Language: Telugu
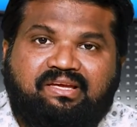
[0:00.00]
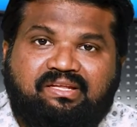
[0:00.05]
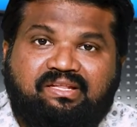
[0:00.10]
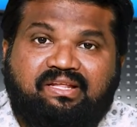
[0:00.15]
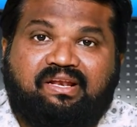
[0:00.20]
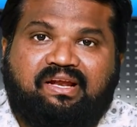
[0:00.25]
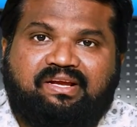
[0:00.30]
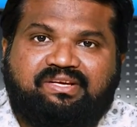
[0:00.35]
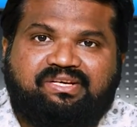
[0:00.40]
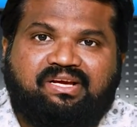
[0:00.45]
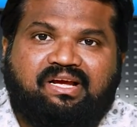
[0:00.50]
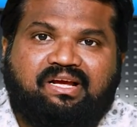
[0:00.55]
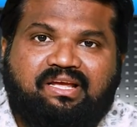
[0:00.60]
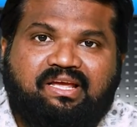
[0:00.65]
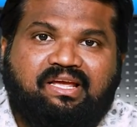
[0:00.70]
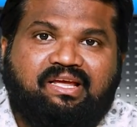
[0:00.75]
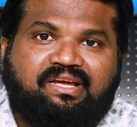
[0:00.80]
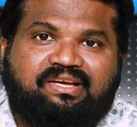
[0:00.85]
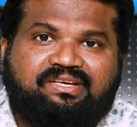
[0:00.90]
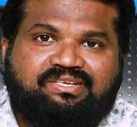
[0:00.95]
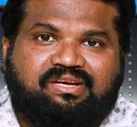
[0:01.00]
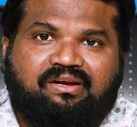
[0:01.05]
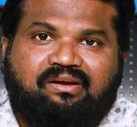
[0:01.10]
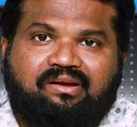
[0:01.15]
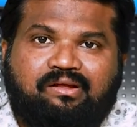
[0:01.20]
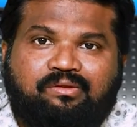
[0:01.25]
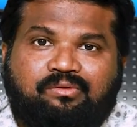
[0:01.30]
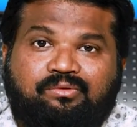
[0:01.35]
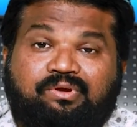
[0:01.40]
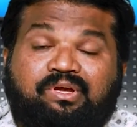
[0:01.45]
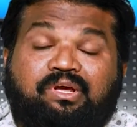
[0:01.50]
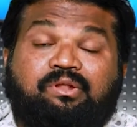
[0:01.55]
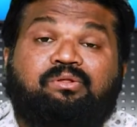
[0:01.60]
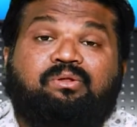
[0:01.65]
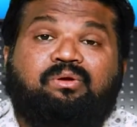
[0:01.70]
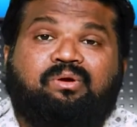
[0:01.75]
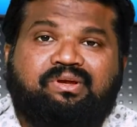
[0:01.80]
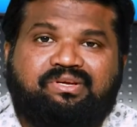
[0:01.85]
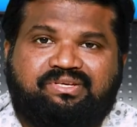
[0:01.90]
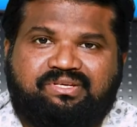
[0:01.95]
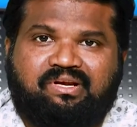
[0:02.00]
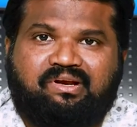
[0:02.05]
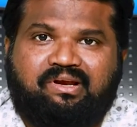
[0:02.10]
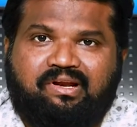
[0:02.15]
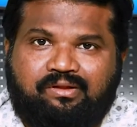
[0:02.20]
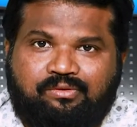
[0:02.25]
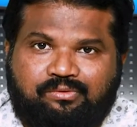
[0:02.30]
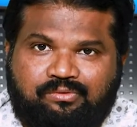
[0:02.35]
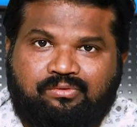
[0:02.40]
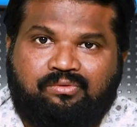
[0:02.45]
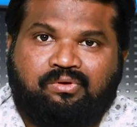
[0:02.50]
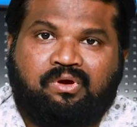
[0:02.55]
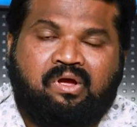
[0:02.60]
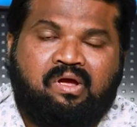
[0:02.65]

ఇది రష్యాకి ఇష్టం లేదు ఎందుకు ఇష్టం లేదు